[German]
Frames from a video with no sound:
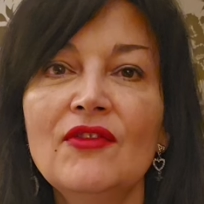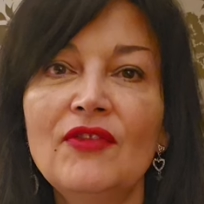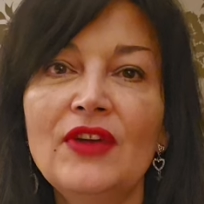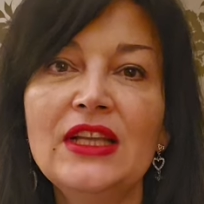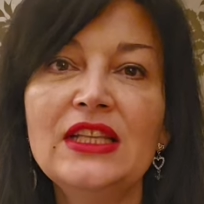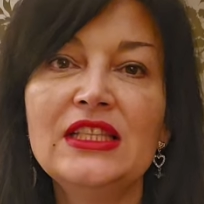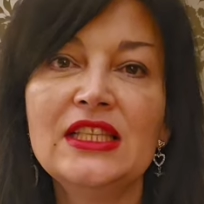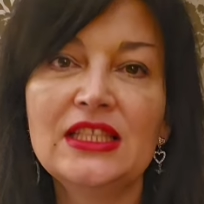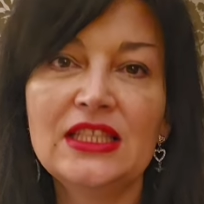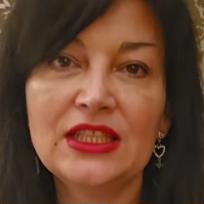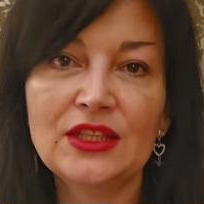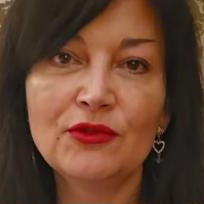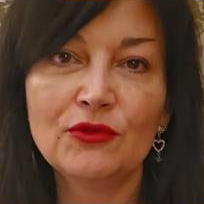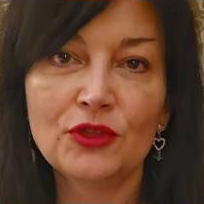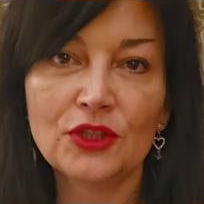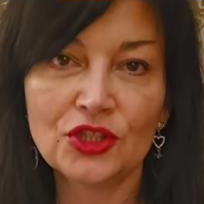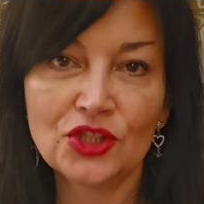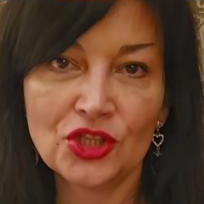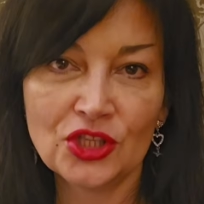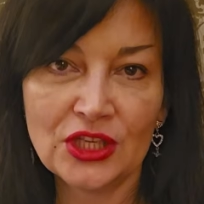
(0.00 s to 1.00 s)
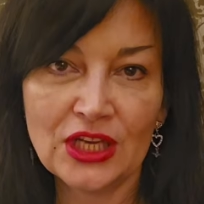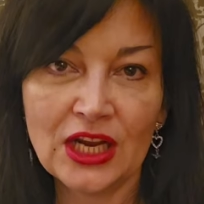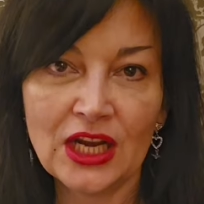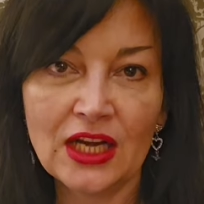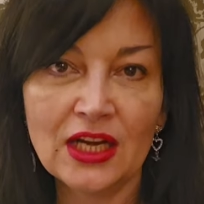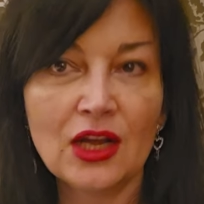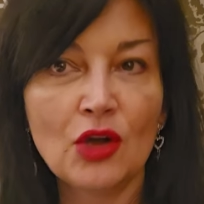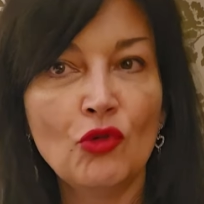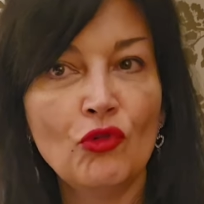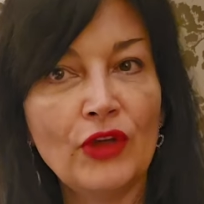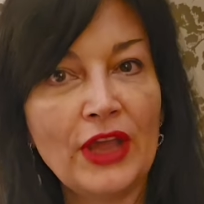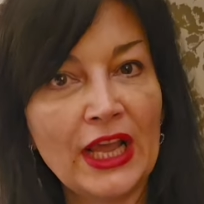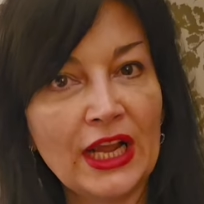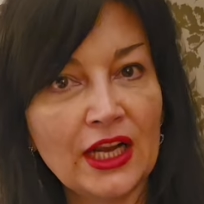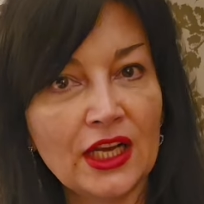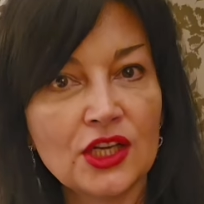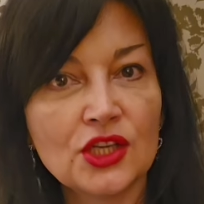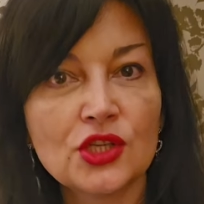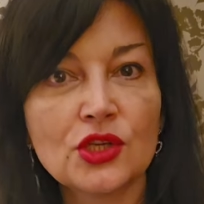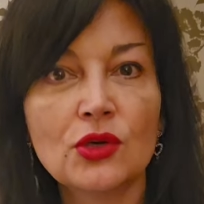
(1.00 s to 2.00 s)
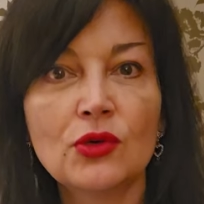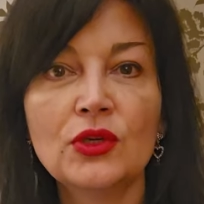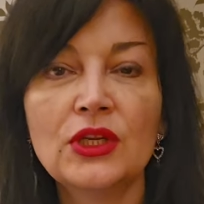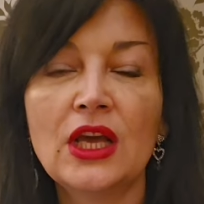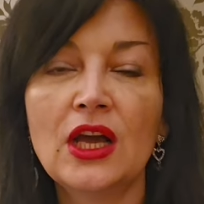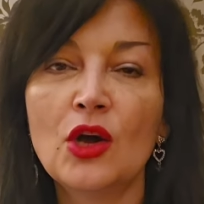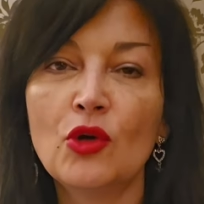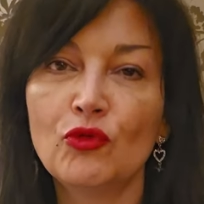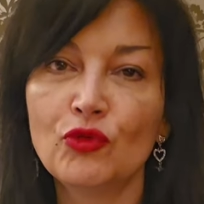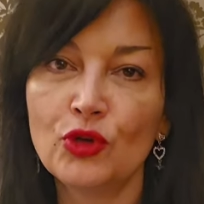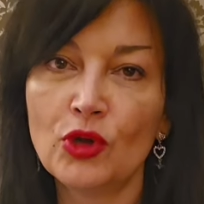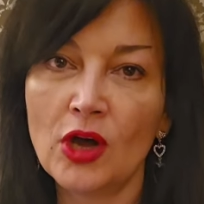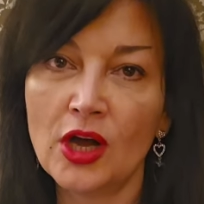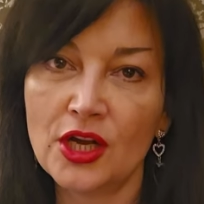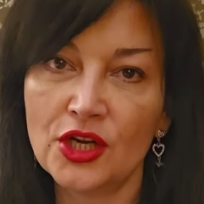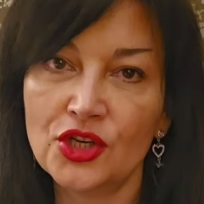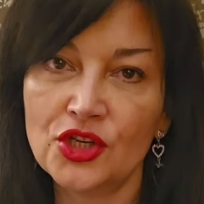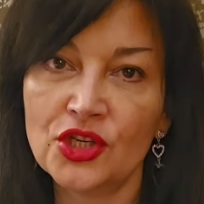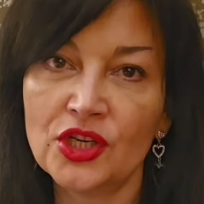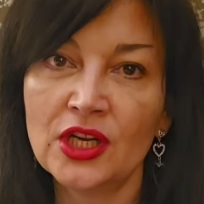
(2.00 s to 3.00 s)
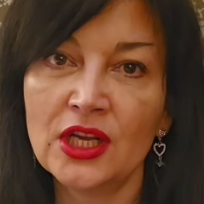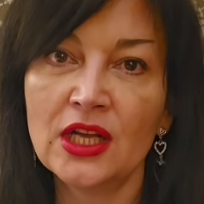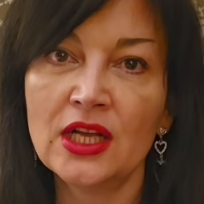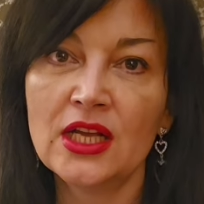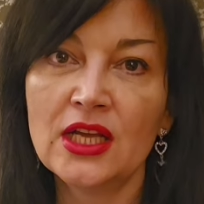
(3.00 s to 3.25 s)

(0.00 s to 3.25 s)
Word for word: wenn sie sich vorstellen auf Englisch oder auf Deutsch.